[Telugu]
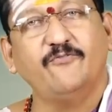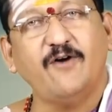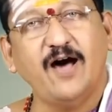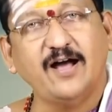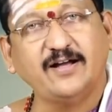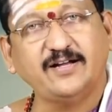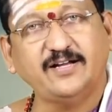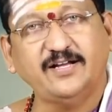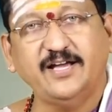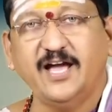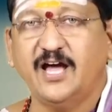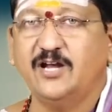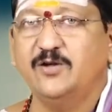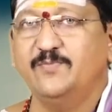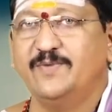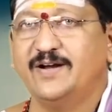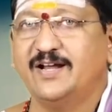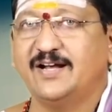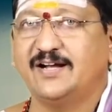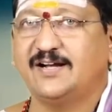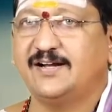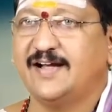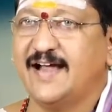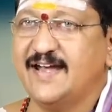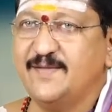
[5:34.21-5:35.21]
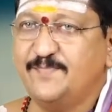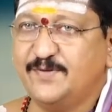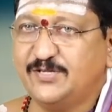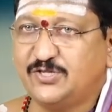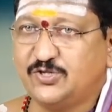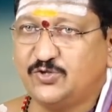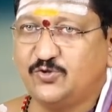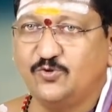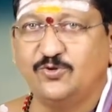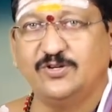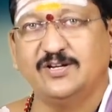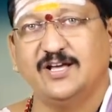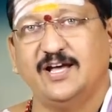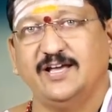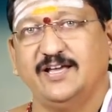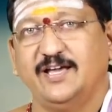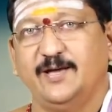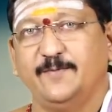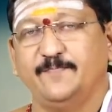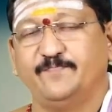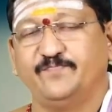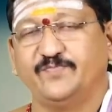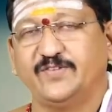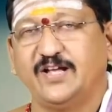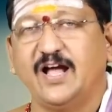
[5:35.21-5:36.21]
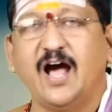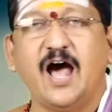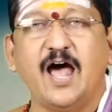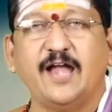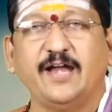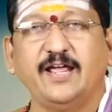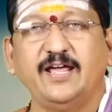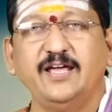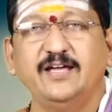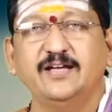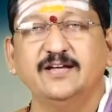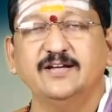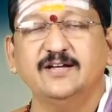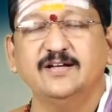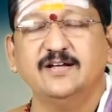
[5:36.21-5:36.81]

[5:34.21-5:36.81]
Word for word: వాక్యాలు మనకు కనిపిస్తున్నాయి కానీ